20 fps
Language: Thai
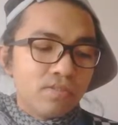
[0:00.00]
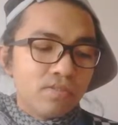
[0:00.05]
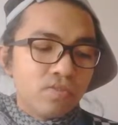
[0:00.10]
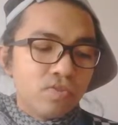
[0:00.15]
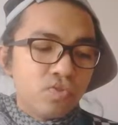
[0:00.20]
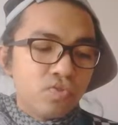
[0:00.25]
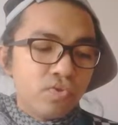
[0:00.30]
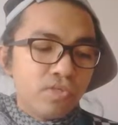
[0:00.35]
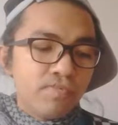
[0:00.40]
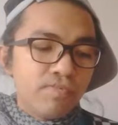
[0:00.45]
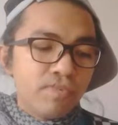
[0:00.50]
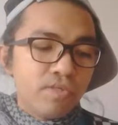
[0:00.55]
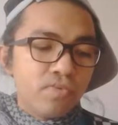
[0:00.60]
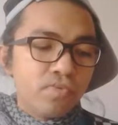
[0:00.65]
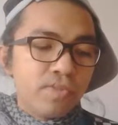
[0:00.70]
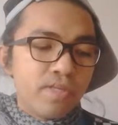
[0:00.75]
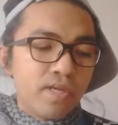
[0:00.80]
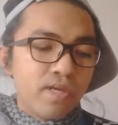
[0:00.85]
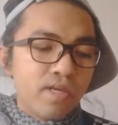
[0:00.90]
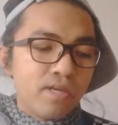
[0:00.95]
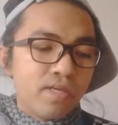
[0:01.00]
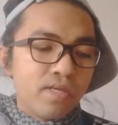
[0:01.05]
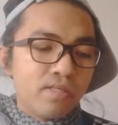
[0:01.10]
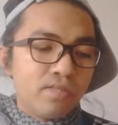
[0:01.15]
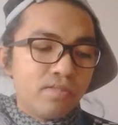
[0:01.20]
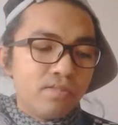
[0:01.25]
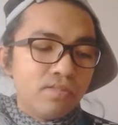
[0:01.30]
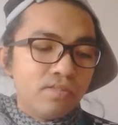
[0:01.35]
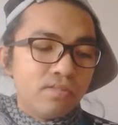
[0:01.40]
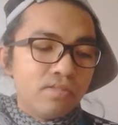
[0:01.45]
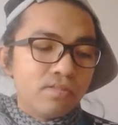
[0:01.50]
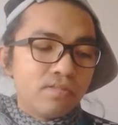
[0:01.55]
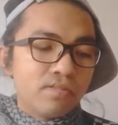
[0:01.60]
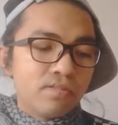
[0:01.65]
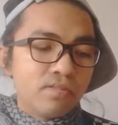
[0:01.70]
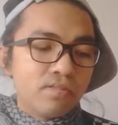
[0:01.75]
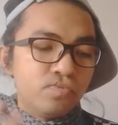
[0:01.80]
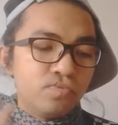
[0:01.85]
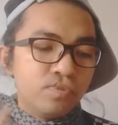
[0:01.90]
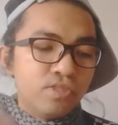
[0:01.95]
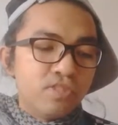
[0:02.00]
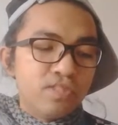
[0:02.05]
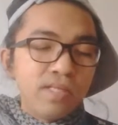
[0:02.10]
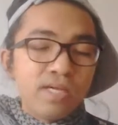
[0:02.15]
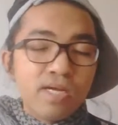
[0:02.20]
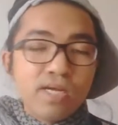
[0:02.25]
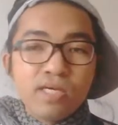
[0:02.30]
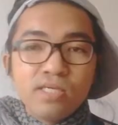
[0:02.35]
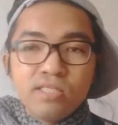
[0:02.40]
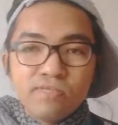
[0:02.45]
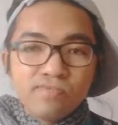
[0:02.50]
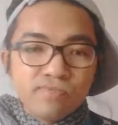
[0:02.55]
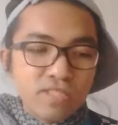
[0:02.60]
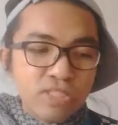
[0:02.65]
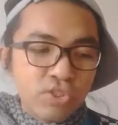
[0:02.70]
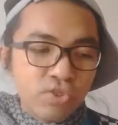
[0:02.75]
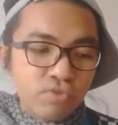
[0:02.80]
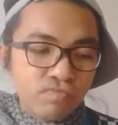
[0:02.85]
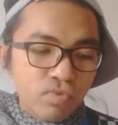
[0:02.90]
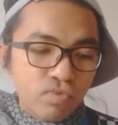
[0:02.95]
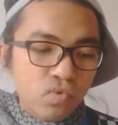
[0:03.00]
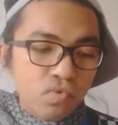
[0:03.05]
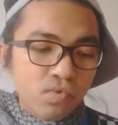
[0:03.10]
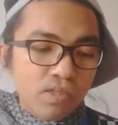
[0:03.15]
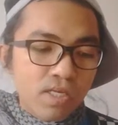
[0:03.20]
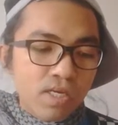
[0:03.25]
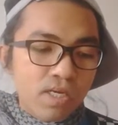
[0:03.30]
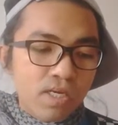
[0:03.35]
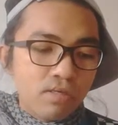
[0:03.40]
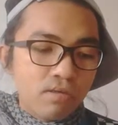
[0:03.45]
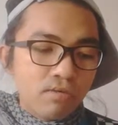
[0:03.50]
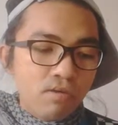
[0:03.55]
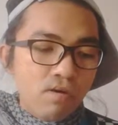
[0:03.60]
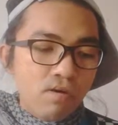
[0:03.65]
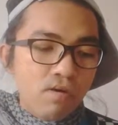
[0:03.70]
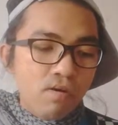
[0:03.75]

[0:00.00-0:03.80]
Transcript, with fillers: ช่วยผิวเนี่ยชุ่มชื้นนะคะยีสี่ชั่วโมงนะคะ แล้วก็